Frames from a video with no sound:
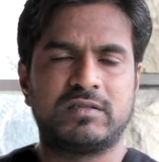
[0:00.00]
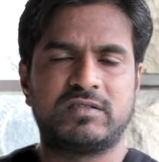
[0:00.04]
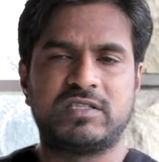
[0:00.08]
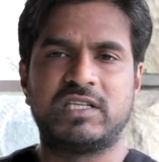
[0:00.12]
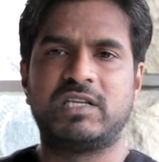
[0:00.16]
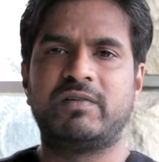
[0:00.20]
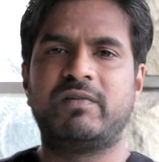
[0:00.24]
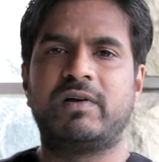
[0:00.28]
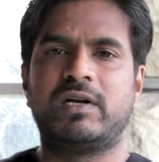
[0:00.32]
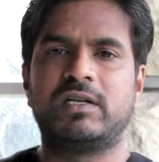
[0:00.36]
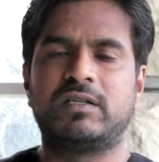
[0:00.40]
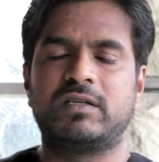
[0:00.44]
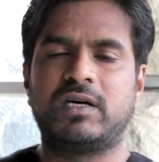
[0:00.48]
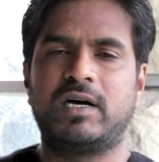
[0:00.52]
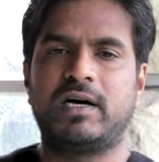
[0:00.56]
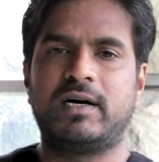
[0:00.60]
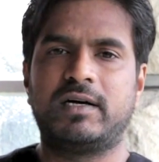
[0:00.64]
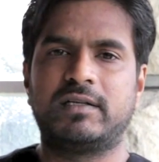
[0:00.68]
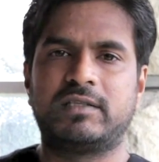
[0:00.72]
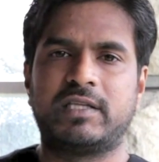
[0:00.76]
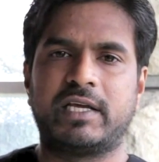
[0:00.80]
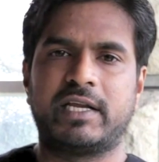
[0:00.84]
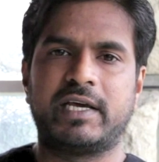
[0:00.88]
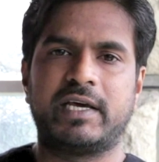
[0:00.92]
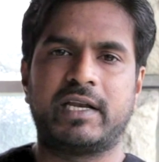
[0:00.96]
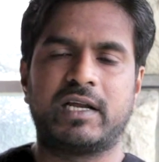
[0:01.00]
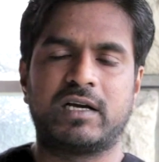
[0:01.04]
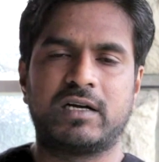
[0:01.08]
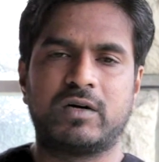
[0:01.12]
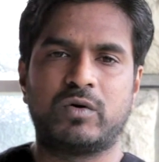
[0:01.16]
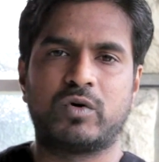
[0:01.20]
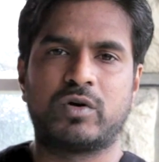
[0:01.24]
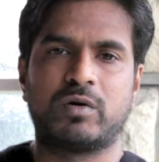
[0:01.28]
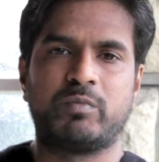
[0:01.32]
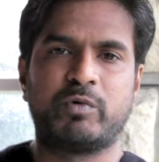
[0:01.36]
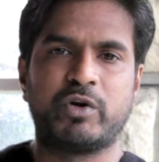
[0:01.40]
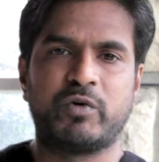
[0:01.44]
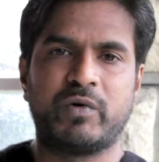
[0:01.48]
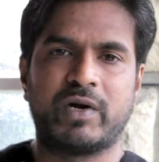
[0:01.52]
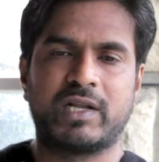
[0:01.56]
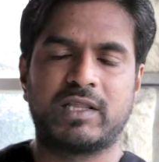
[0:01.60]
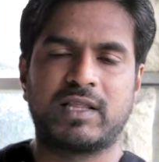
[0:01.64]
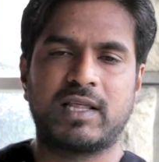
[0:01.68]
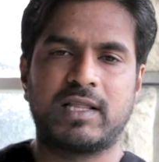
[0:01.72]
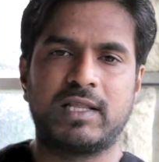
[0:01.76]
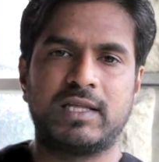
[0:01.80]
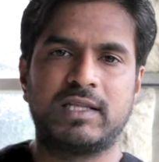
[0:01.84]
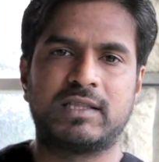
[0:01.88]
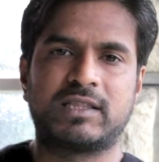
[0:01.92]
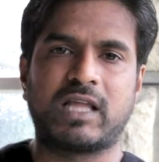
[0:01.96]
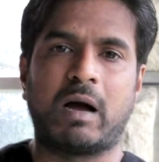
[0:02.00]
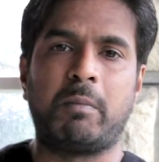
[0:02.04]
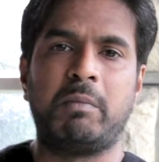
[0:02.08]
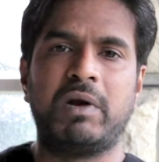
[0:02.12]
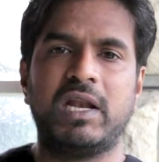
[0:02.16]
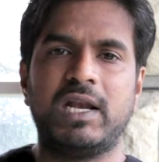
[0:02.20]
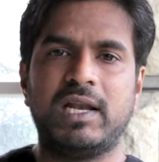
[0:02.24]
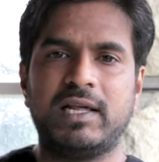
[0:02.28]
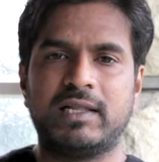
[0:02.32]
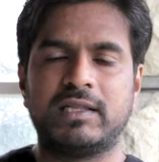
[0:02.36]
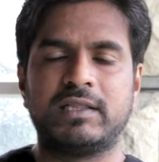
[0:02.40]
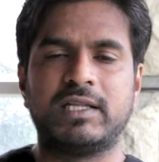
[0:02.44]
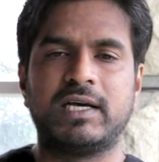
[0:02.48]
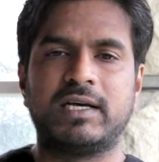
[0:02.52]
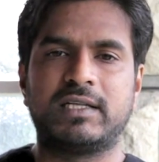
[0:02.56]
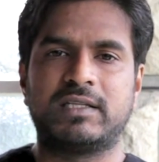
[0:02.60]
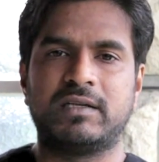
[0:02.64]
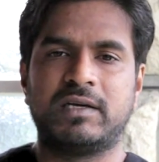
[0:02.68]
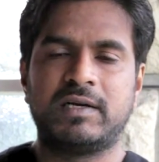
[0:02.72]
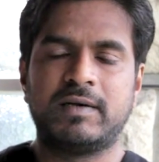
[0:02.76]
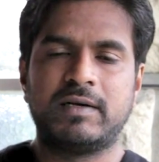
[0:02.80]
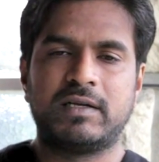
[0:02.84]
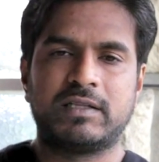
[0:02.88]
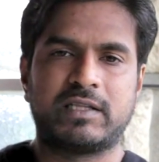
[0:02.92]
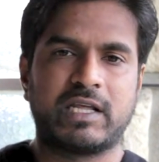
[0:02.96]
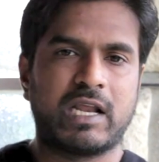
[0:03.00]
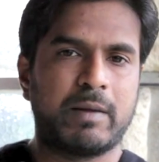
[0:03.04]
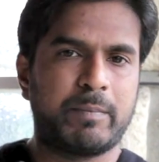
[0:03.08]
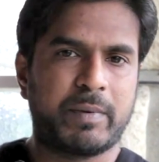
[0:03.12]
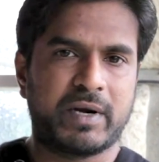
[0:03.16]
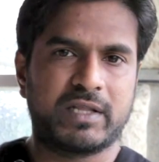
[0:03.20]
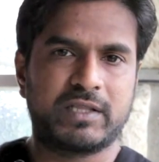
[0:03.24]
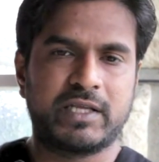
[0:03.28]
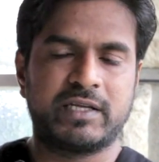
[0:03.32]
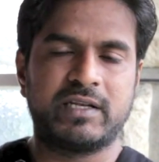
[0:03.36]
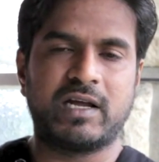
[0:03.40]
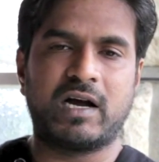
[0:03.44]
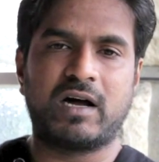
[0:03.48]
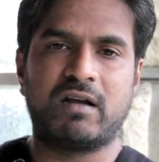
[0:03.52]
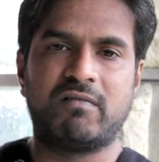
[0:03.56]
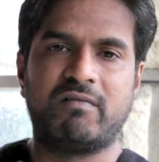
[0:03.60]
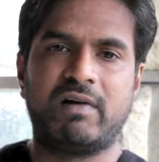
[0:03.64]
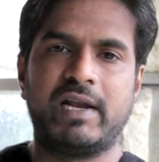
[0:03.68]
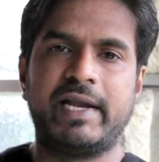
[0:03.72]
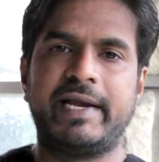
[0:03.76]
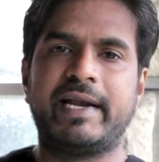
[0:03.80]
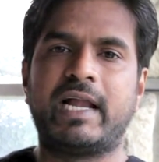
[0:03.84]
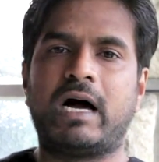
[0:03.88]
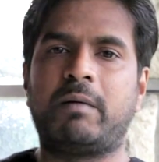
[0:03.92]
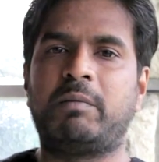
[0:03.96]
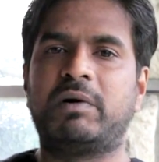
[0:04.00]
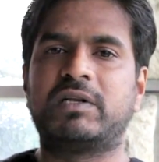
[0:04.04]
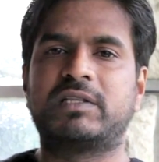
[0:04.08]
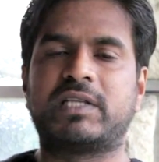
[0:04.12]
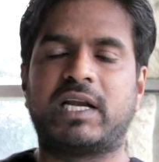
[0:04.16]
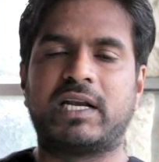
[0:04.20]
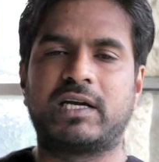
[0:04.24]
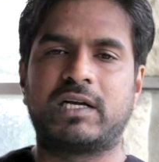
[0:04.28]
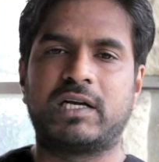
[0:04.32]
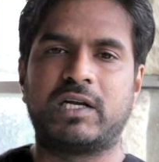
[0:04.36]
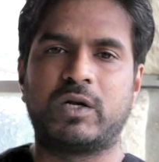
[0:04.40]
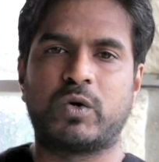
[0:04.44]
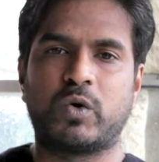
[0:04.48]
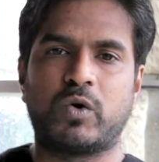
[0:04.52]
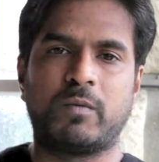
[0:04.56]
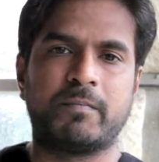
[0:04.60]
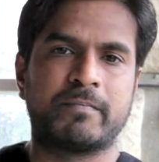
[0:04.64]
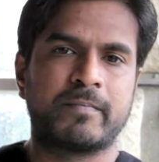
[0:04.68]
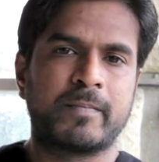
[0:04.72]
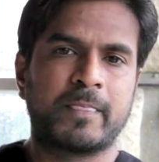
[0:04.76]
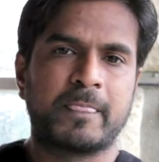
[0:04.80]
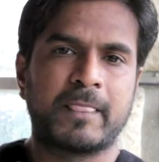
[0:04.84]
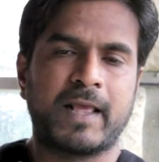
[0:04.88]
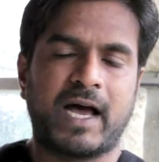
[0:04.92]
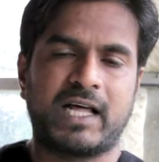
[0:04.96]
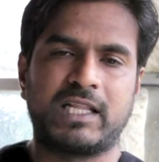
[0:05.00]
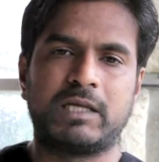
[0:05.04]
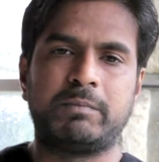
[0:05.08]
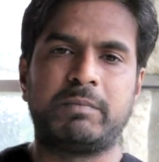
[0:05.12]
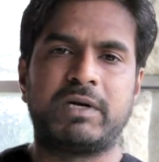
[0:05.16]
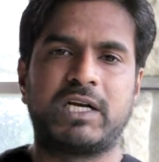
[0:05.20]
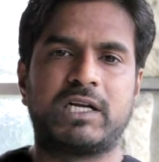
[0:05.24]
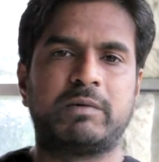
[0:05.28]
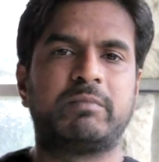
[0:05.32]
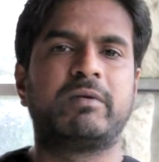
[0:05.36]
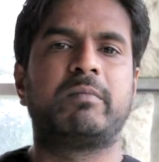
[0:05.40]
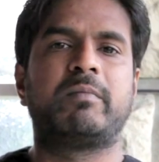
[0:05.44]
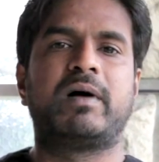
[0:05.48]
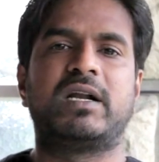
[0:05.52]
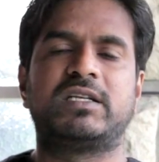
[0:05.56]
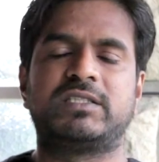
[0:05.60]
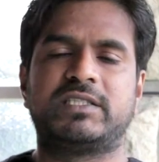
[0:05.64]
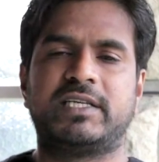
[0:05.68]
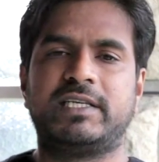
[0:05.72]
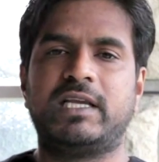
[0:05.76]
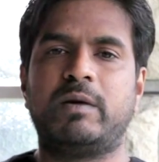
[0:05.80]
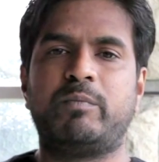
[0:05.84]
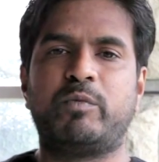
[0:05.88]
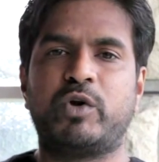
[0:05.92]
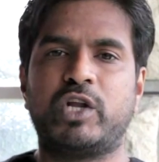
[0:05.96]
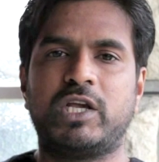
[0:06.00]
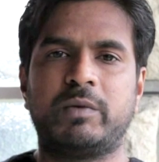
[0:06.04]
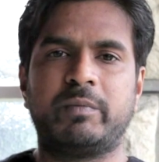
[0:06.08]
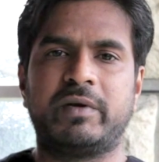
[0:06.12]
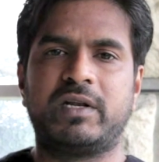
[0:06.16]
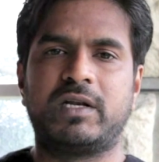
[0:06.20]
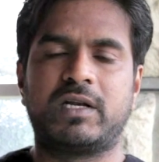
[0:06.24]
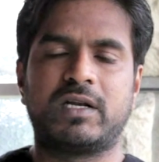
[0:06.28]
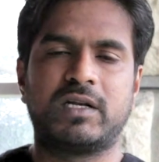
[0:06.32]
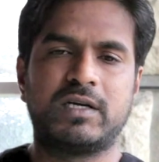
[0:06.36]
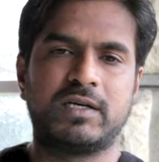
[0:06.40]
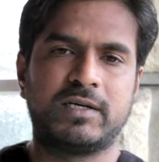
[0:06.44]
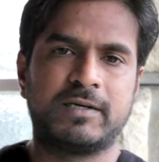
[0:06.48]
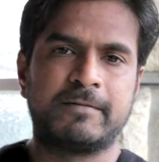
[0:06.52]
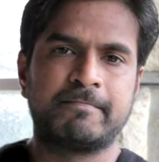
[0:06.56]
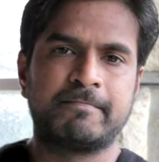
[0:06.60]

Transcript: சினிவர் திரையரங்கு ஒரு முடிவெடுத்தது தமிழில் இந்த திரைப்படத்தை நாங்கள் வெளியிடாமல் தடுக்கின்றோம் அதை மட்டுமே செய்ய முடியும் என்று